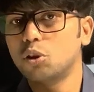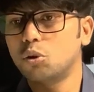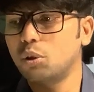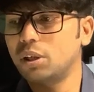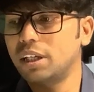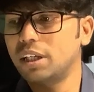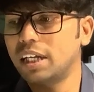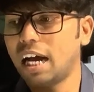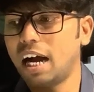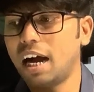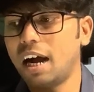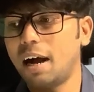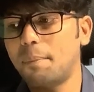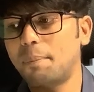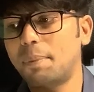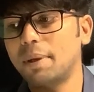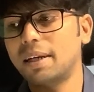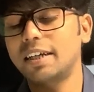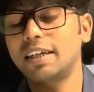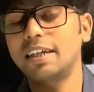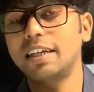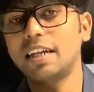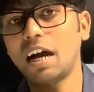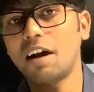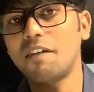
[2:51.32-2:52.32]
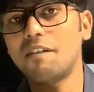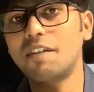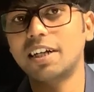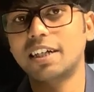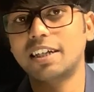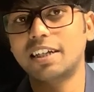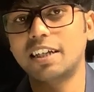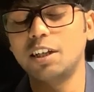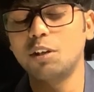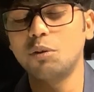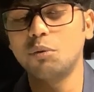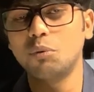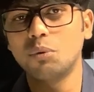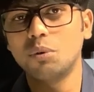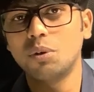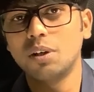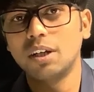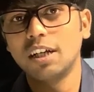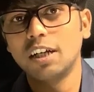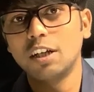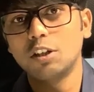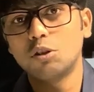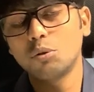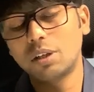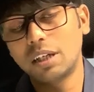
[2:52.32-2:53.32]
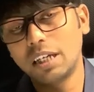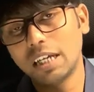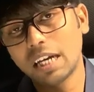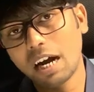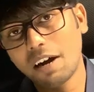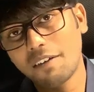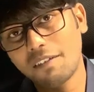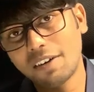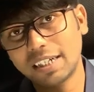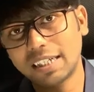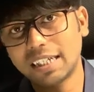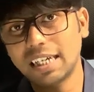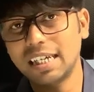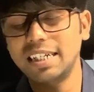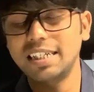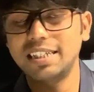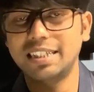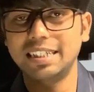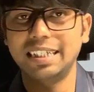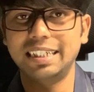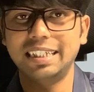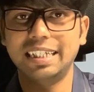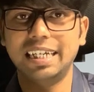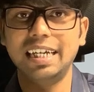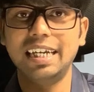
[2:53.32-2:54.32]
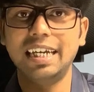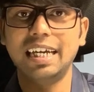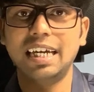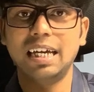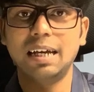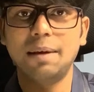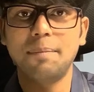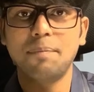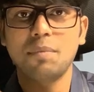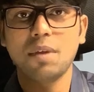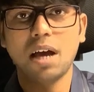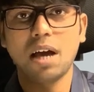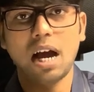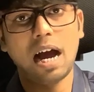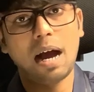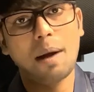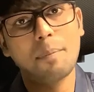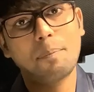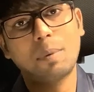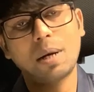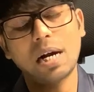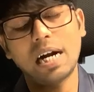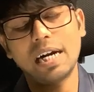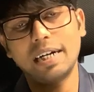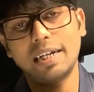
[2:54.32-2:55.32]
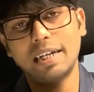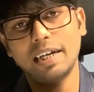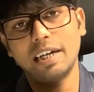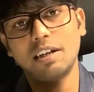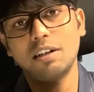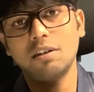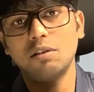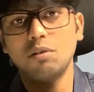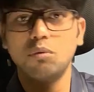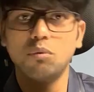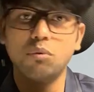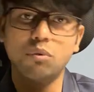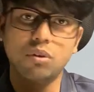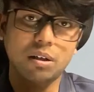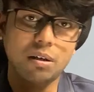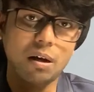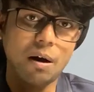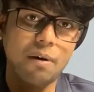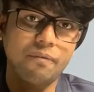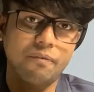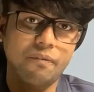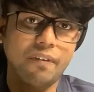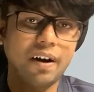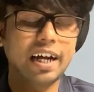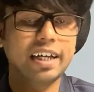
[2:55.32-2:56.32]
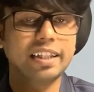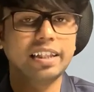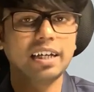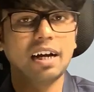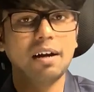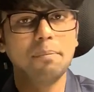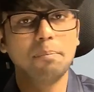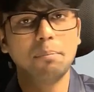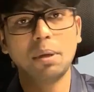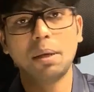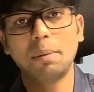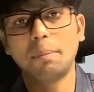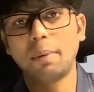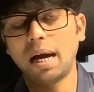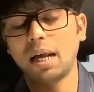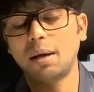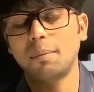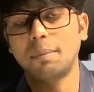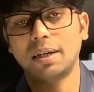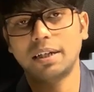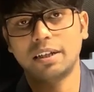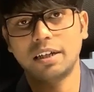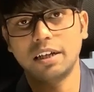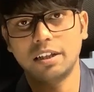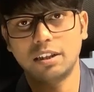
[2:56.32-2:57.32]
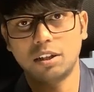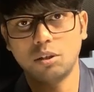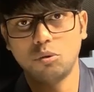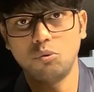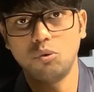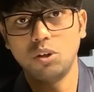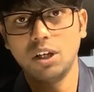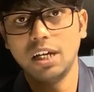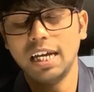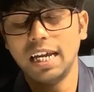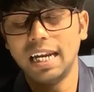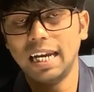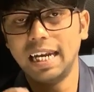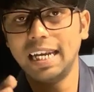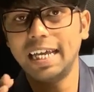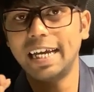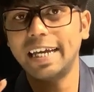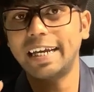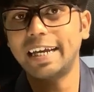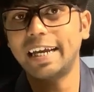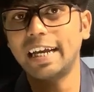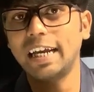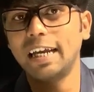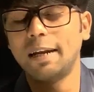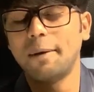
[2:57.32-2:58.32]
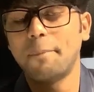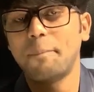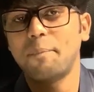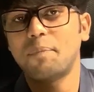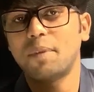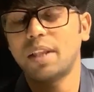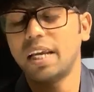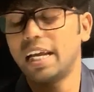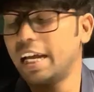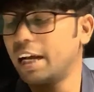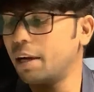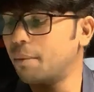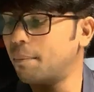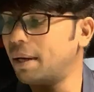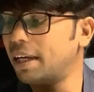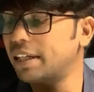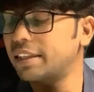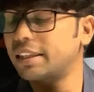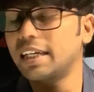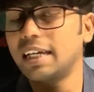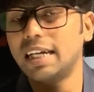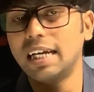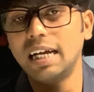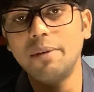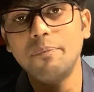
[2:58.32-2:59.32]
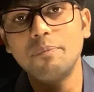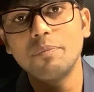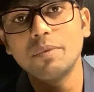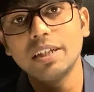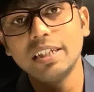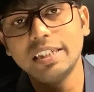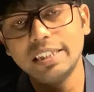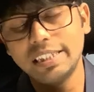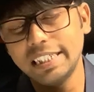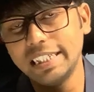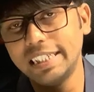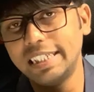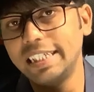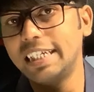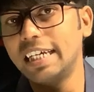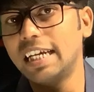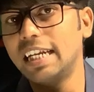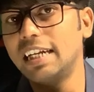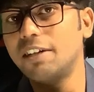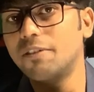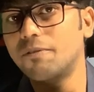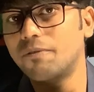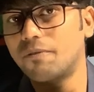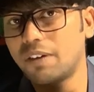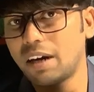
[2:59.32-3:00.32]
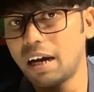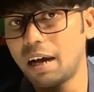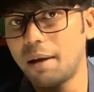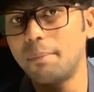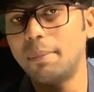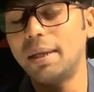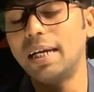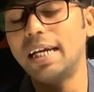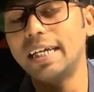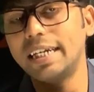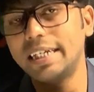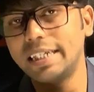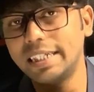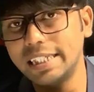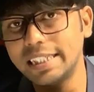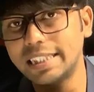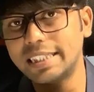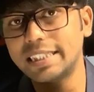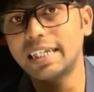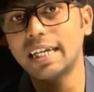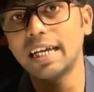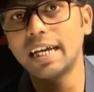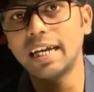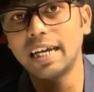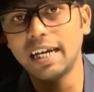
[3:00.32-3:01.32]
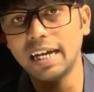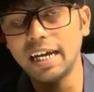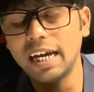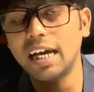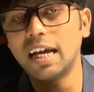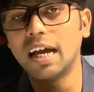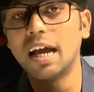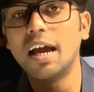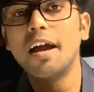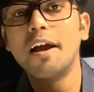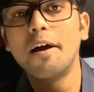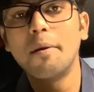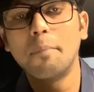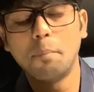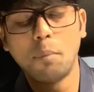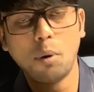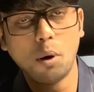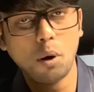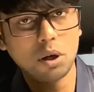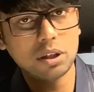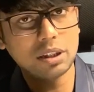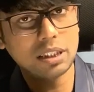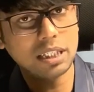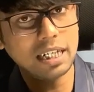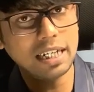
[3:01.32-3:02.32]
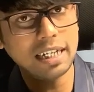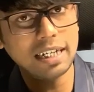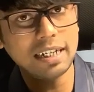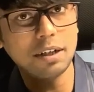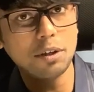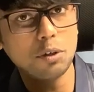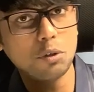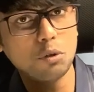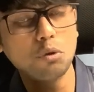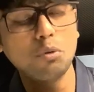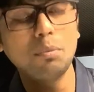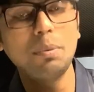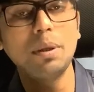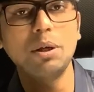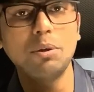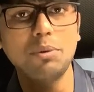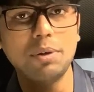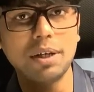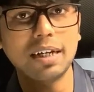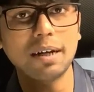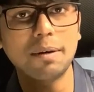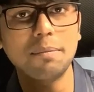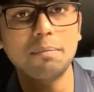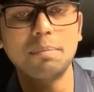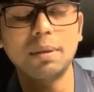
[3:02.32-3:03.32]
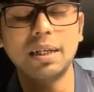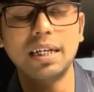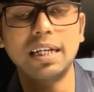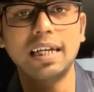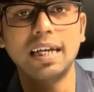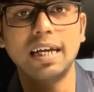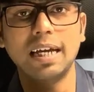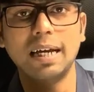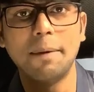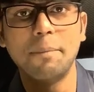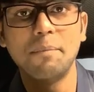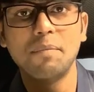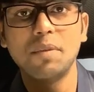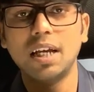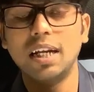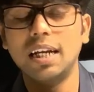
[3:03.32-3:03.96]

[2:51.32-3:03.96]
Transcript: तो यहाँ पर गिरावट क्यों तो गिरावट का रीजन यही है आपका डर उनका फायदा मैं बार बार कहता हूं लेकिन एक बात है जीटीएल इंफ्रा में रिस्क है बहुत ही डूबी हुई कंपनी है